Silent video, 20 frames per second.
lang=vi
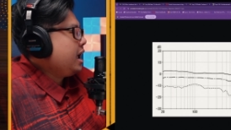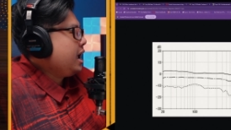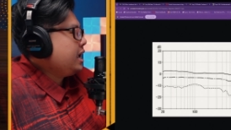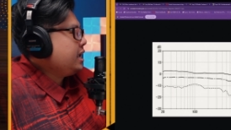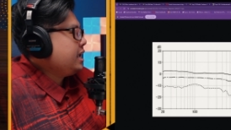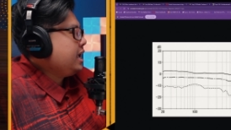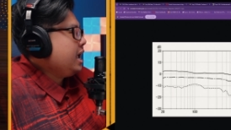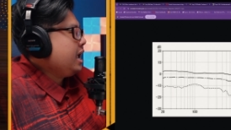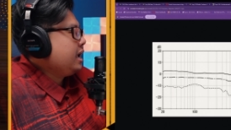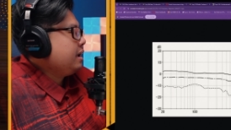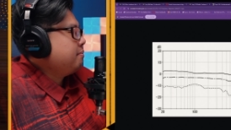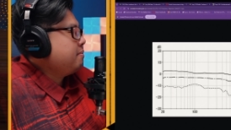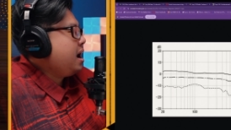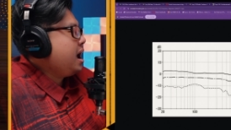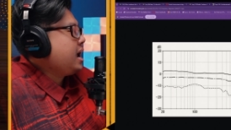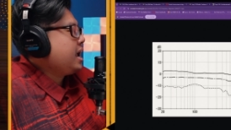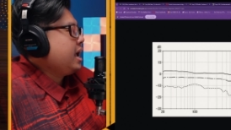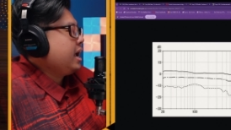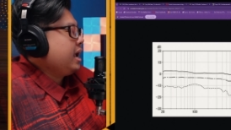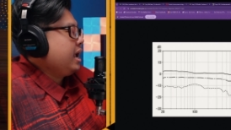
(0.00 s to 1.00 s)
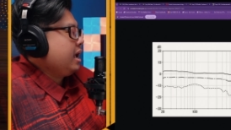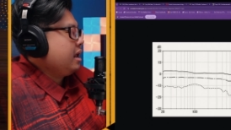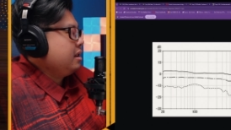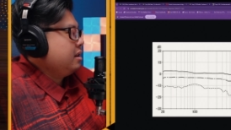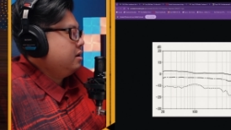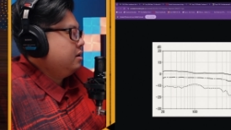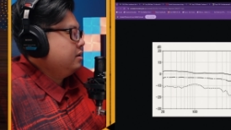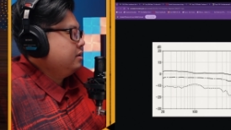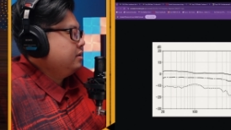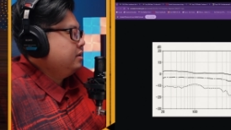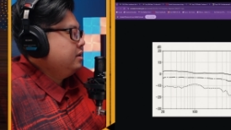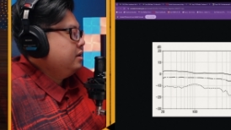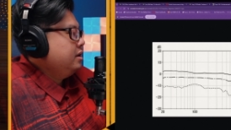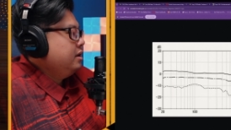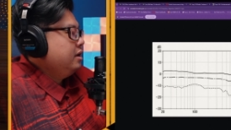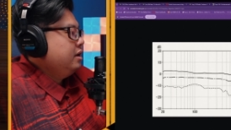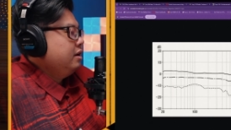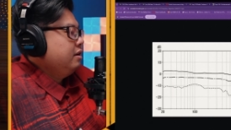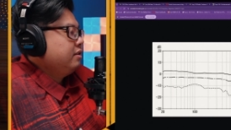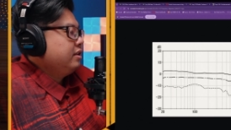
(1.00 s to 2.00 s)
2.000 3.000 hạt là thôi
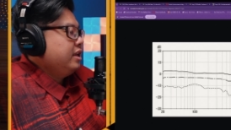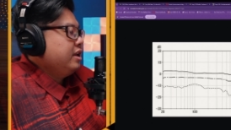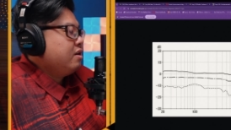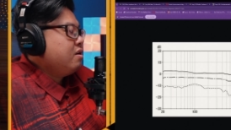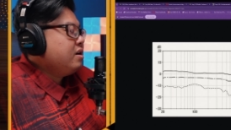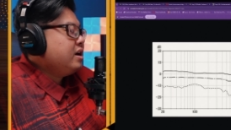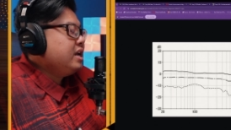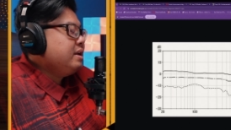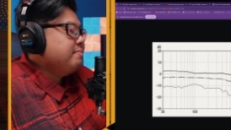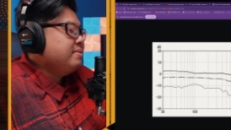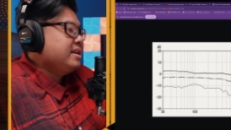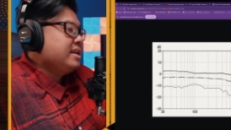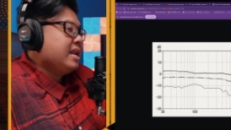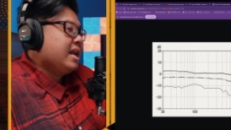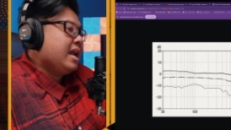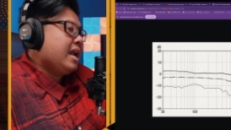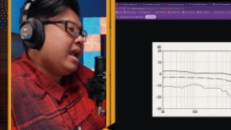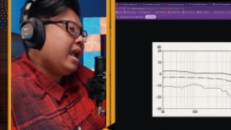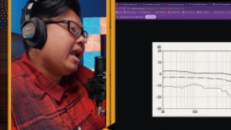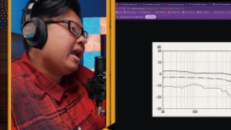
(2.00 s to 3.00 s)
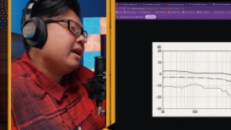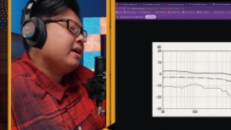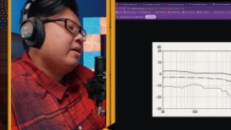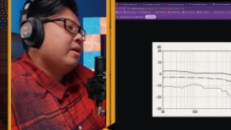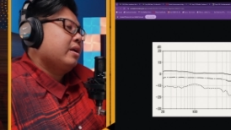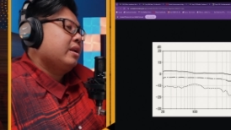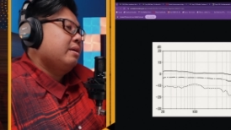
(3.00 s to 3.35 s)
chỉ có khi mình hát